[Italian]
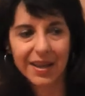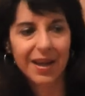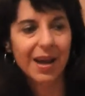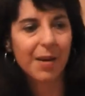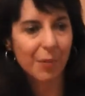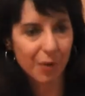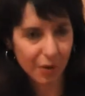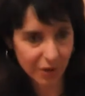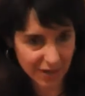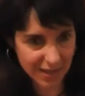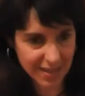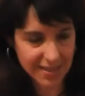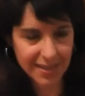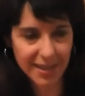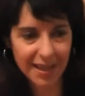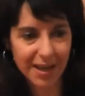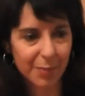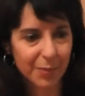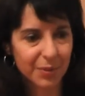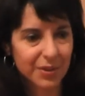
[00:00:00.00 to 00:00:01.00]
Ramones che
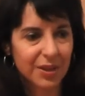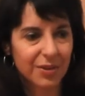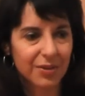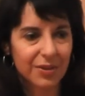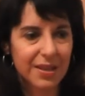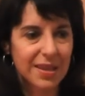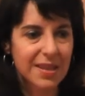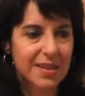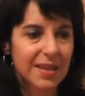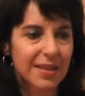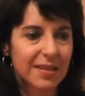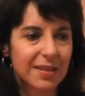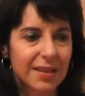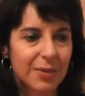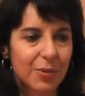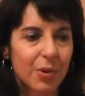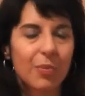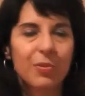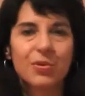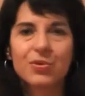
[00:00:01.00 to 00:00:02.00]
è la protagonista di
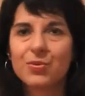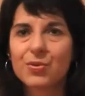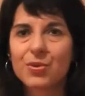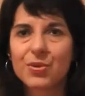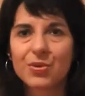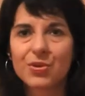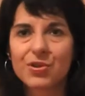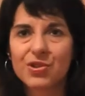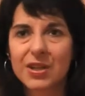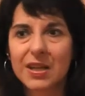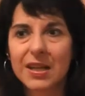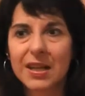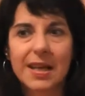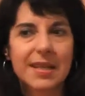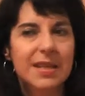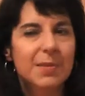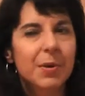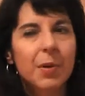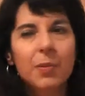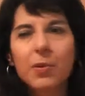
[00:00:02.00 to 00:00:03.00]
Uomo Giusto
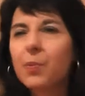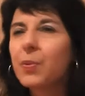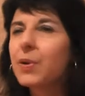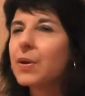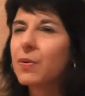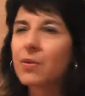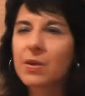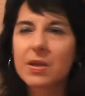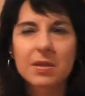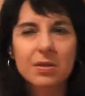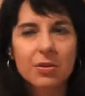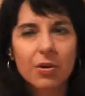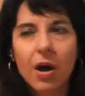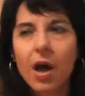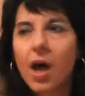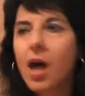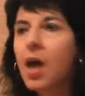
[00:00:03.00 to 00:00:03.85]
Cercasi proprio per questo